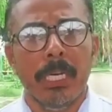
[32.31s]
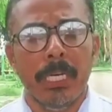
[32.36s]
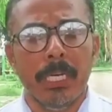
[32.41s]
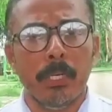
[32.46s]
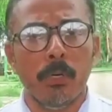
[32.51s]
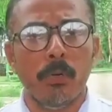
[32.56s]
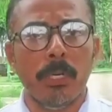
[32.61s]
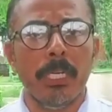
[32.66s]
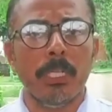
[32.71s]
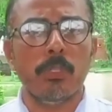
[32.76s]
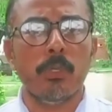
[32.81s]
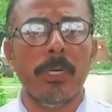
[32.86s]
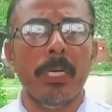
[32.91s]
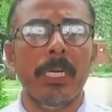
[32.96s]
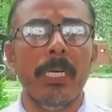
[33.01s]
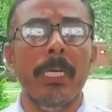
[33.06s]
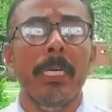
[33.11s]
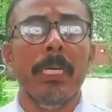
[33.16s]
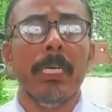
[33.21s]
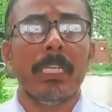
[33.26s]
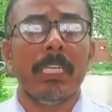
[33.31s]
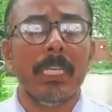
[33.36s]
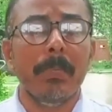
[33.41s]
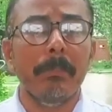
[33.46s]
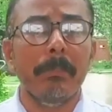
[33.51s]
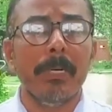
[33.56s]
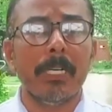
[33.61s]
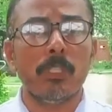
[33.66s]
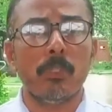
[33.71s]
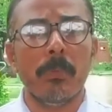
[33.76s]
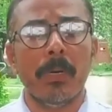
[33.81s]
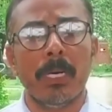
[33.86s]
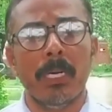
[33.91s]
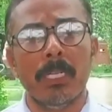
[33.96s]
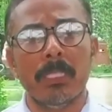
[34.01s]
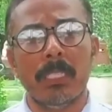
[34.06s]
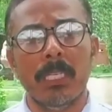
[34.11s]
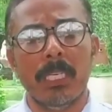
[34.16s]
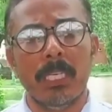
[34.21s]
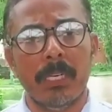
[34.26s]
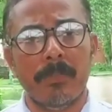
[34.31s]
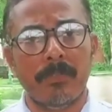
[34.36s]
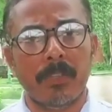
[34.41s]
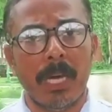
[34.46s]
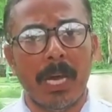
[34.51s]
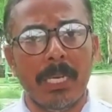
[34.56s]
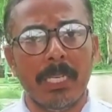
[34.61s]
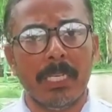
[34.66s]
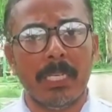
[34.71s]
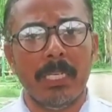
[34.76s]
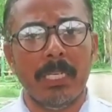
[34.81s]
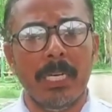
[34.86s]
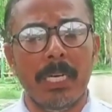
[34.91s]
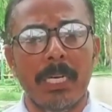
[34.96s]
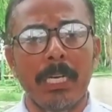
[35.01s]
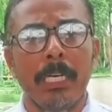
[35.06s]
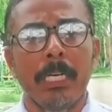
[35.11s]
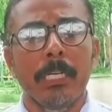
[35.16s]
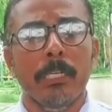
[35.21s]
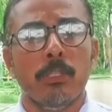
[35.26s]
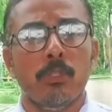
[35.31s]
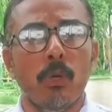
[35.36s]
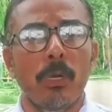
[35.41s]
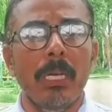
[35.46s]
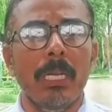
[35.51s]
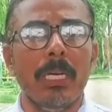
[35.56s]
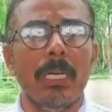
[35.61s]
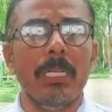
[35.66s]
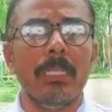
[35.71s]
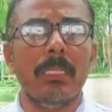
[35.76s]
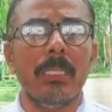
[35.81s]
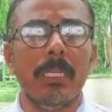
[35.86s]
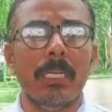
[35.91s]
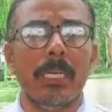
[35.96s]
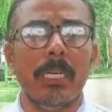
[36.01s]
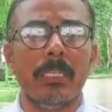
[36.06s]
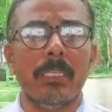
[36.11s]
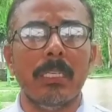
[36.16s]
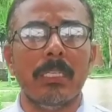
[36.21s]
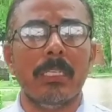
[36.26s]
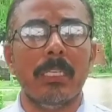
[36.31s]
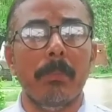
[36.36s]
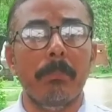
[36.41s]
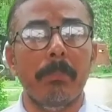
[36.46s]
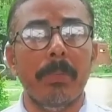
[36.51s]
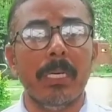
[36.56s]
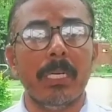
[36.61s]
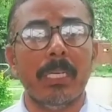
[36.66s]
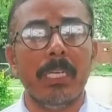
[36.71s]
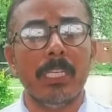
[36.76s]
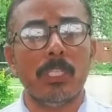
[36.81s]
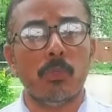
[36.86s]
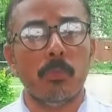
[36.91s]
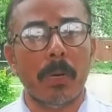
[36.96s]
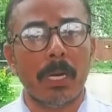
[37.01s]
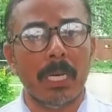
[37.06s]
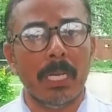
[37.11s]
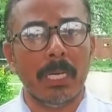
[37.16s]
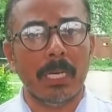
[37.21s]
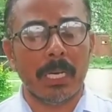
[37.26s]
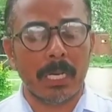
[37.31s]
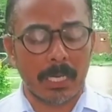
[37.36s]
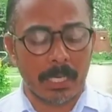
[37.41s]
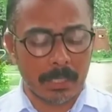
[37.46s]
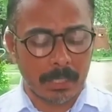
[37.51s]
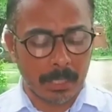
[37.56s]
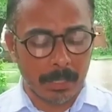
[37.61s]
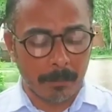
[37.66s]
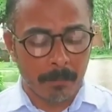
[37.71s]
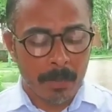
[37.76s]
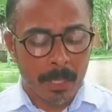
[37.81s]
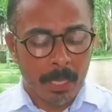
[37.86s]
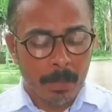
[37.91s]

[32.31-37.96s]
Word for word: इन्होंने जो है टिम्बर स्मगलर्स की गिरफ्तारी की है जो इलीगल तरीके से टिम्बर की स्मगलिंग कर रहे थे